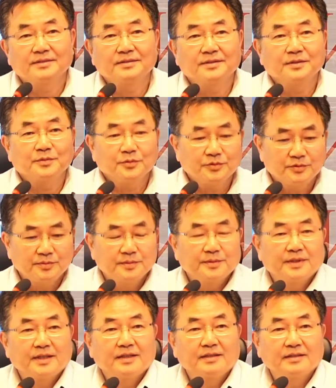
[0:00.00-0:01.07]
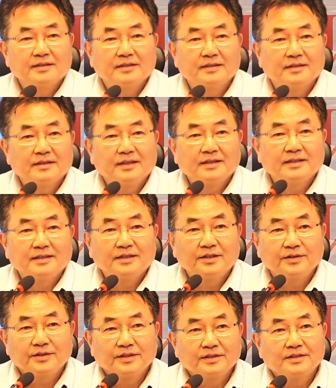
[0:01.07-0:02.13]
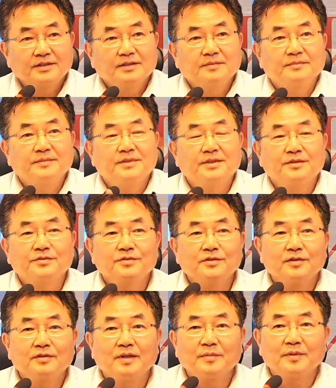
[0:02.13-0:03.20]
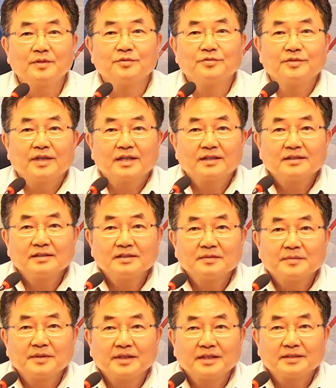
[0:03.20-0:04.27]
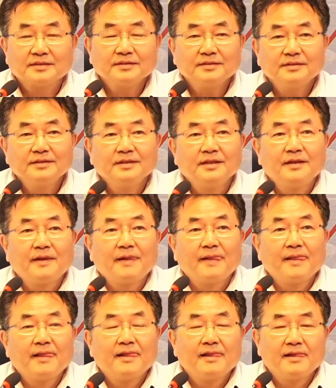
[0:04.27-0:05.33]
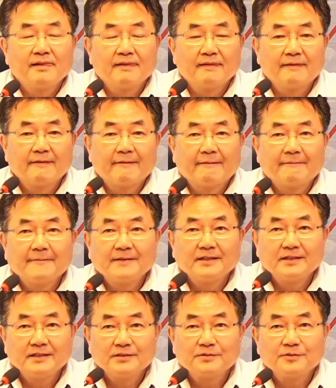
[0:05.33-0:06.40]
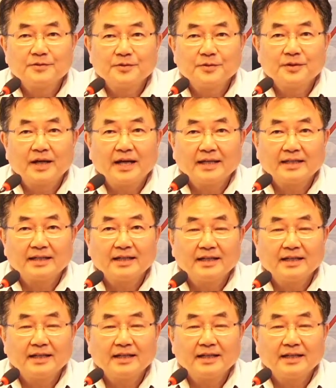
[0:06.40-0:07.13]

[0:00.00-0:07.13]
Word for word: 제 노트북에 했는데 여기 지금 저 출력 화면을 두 개 끄집어내서 어, 이 스튜디오 강의를 할